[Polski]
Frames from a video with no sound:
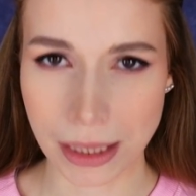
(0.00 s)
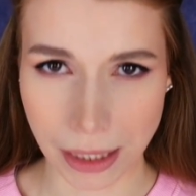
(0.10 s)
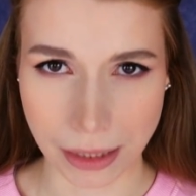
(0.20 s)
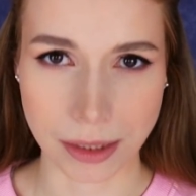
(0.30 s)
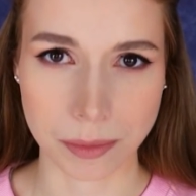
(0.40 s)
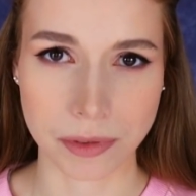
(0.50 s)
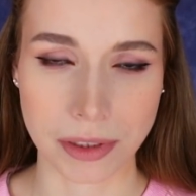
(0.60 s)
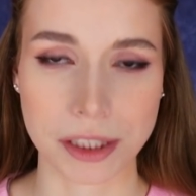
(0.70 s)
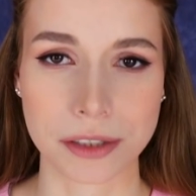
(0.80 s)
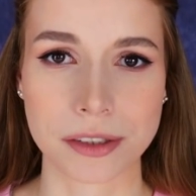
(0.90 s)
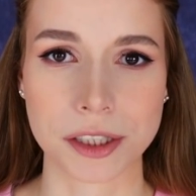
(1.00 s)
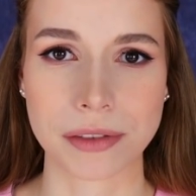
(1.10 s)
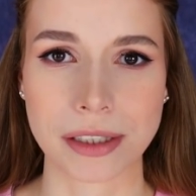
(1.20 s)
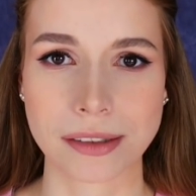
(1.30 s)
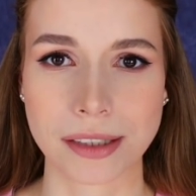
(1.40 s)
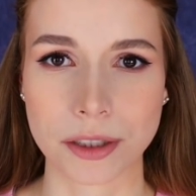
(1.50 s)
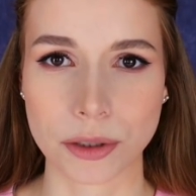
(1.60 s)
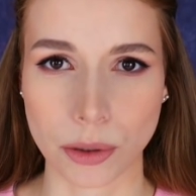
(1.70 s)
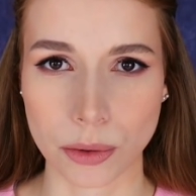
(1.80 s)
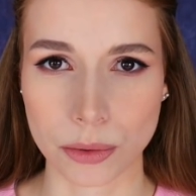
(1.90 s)
Latem 2019
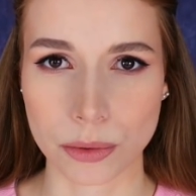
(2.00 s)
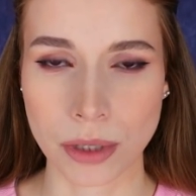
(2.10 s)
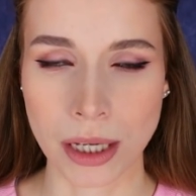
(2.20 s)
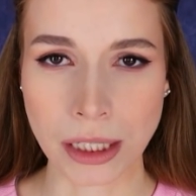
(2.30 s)
roku